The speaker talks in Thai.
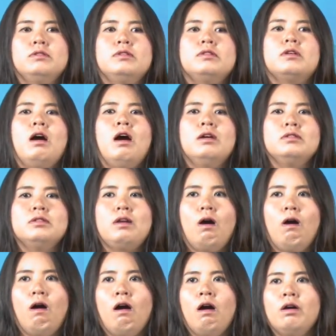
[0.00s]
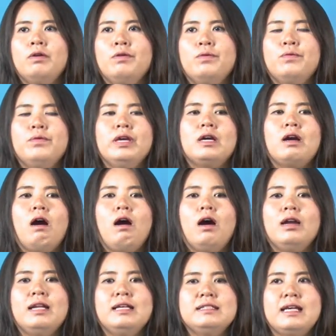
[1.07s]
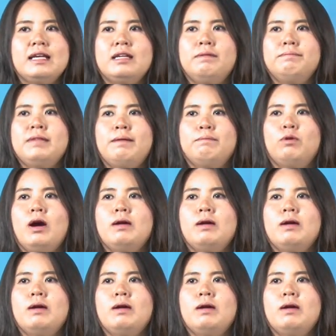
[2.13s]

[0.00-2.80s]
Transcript: ซึ่งข้อ 2วิเคราะห์และจัดลำดับ